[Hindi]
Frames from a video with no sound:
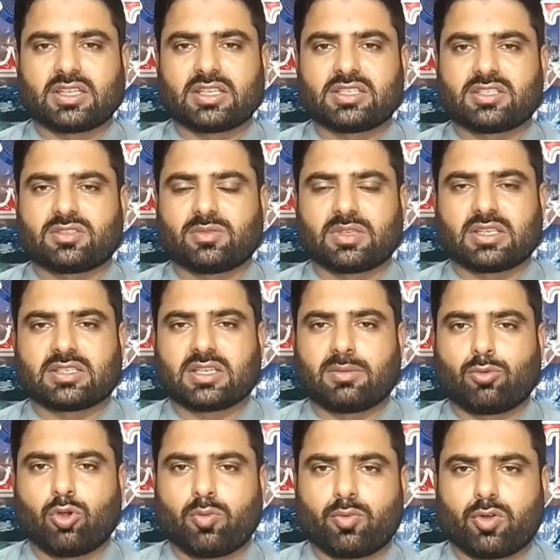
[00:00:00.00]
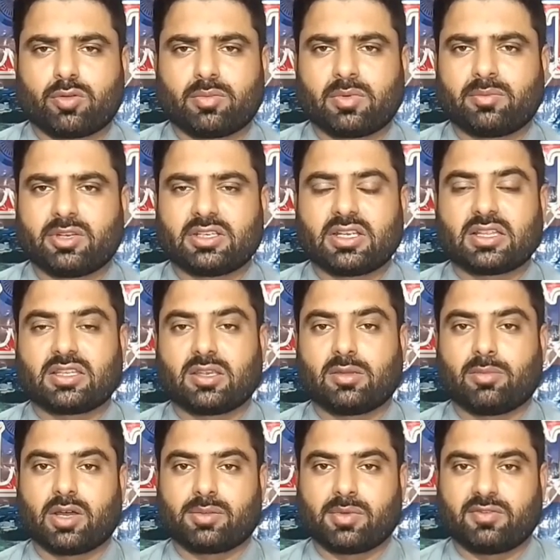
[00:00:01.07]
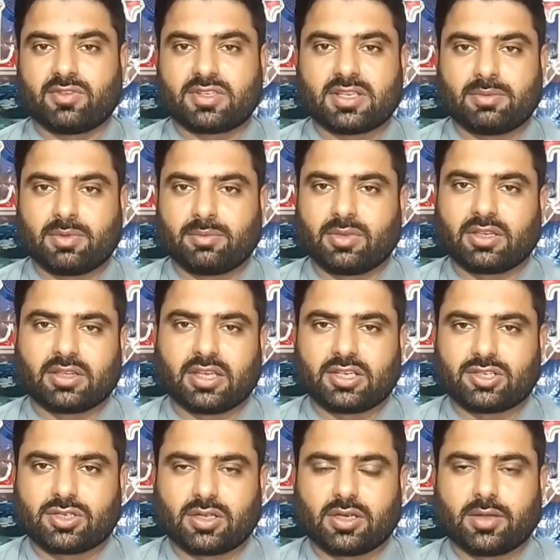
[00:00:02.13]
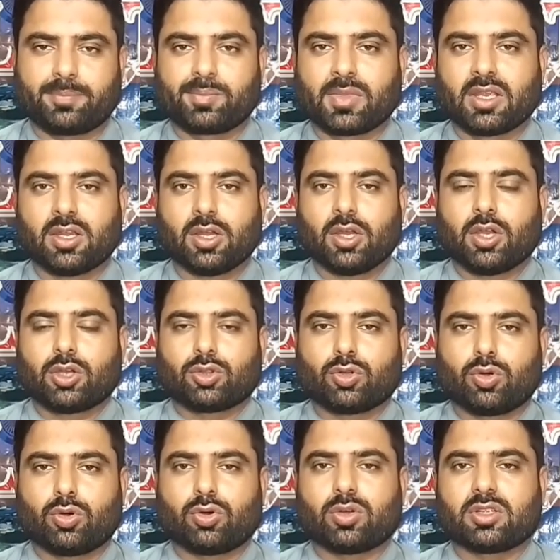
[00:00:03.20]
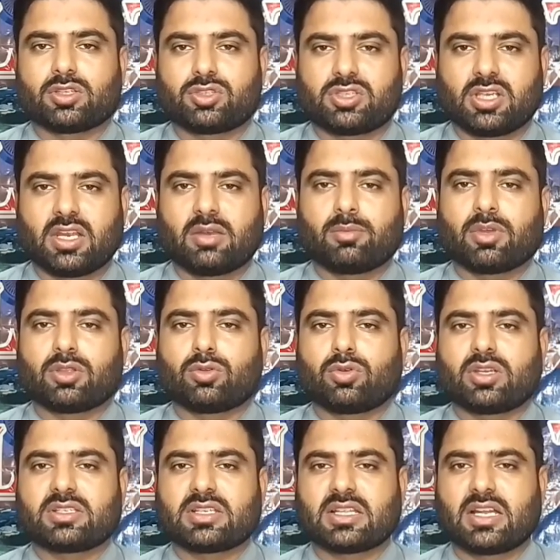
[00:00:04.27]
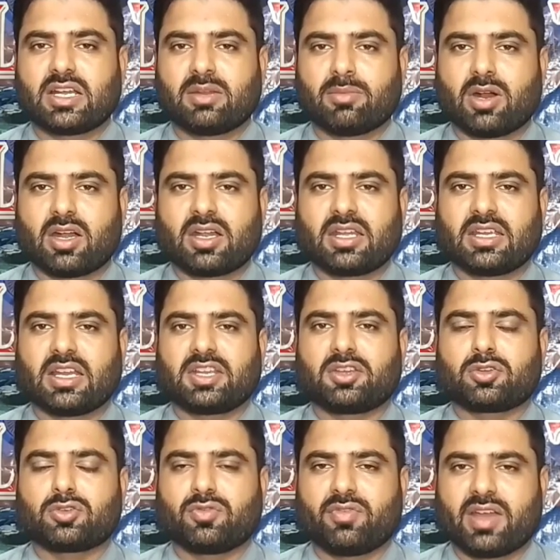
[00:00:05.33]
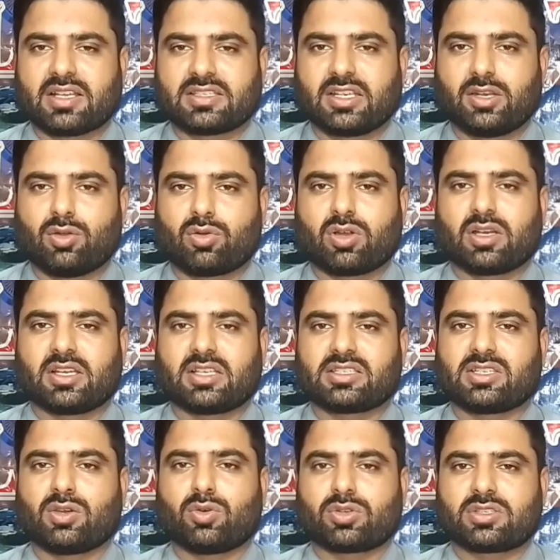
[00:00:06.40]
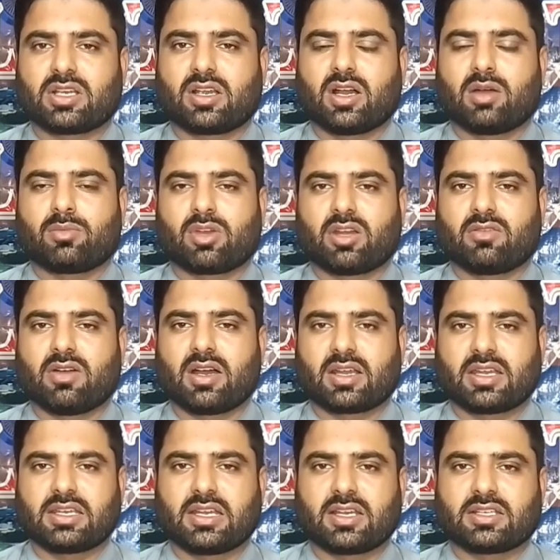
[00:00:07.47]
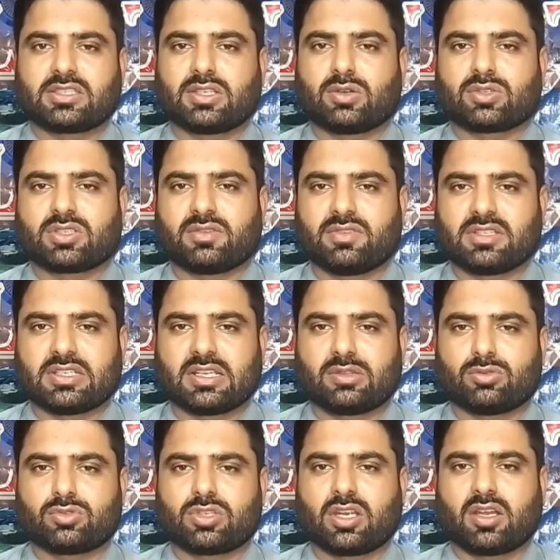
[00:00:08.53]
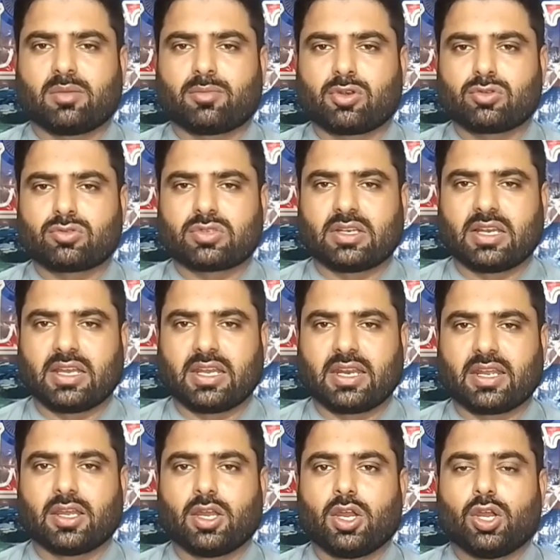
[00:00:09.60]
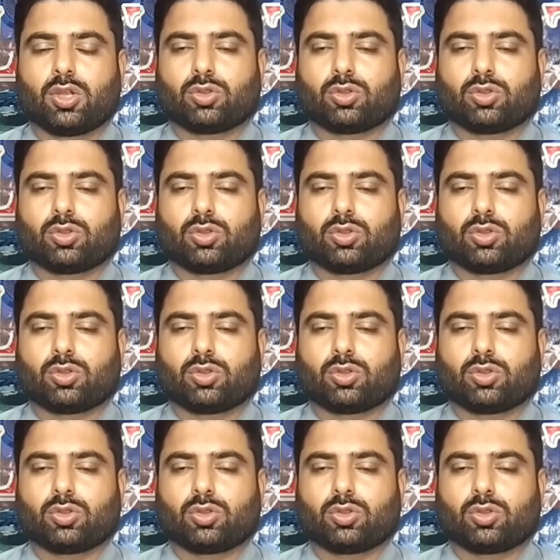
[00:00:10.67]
जाता है जिस वजह से आपको अपॉइंटमेंट मिल जाती है बाद में वीज़ा भी मिलता है इनशाला तो जिन बंदों की ज़्यादा डिमांड नहीं आई है जो वैसे ही लोकल किसी और से काम करवा के या किसी और से वीज़े दूसरी कंपनियों से ले रहे हैं